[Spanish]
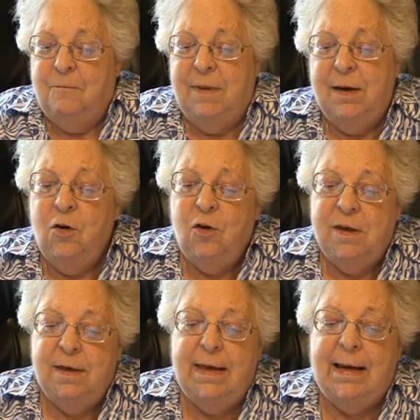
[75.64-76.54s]
Vengo
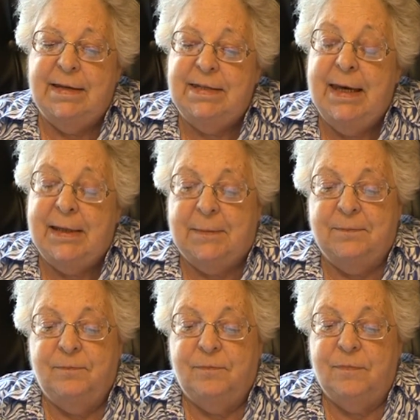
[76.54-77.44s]
desde el ayer,
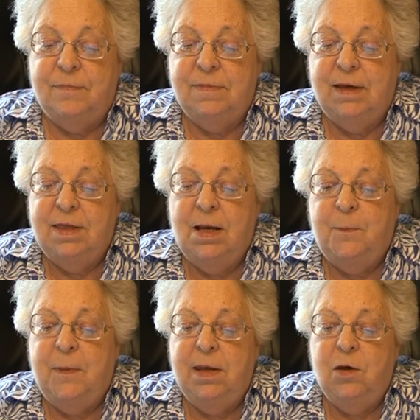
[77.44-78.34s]
desde el
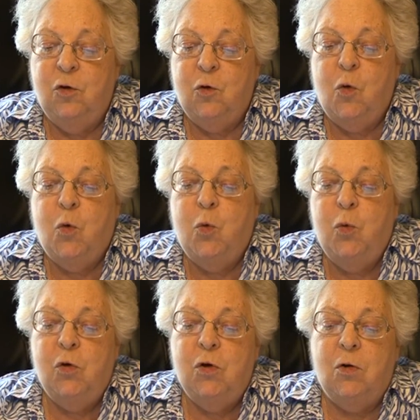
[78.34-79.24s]
periodo
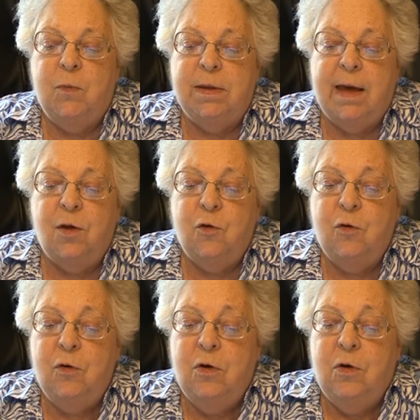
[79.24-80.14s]
oscuro y
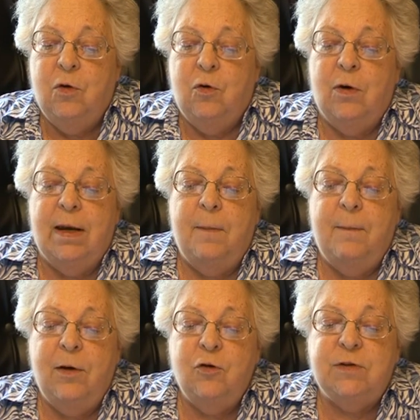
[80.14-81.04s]
olvidado, con las
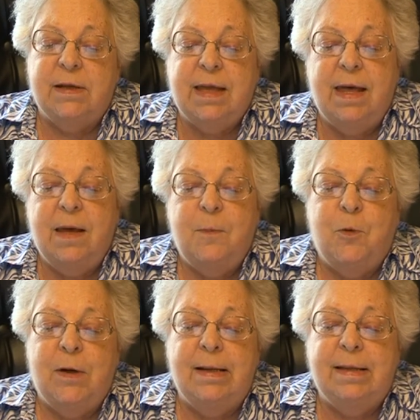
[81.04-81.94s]
manos atadas
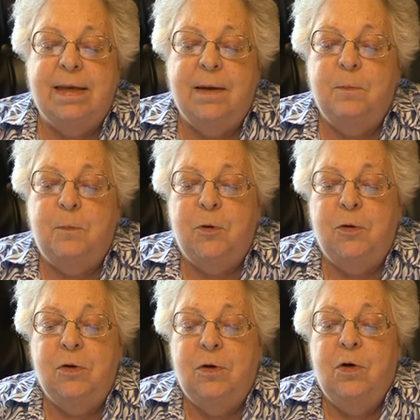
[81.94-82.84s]
por el
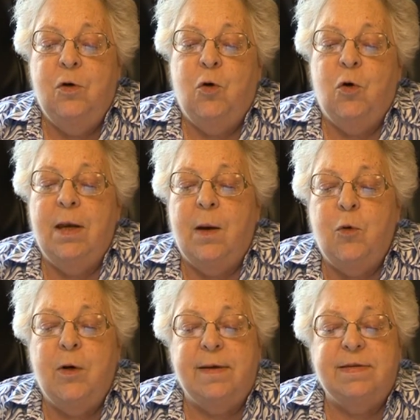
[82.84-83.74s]
tiempo, con la
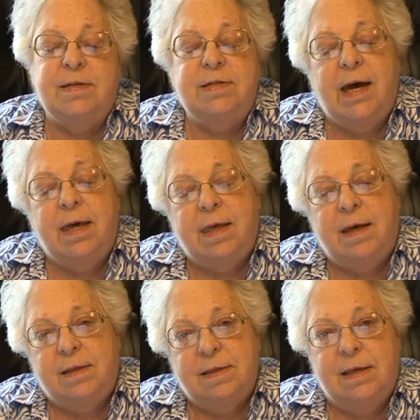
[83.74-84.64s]
boca
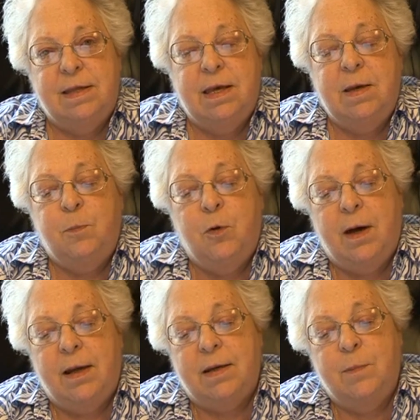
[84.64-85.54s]
sellada desde
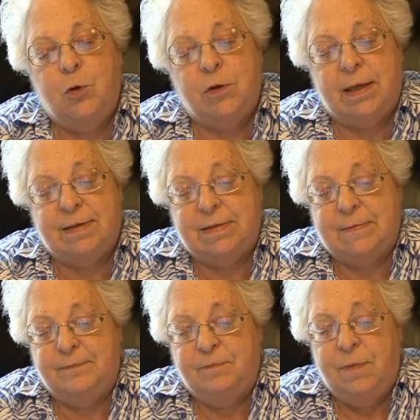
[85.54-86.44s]
épocas remotas.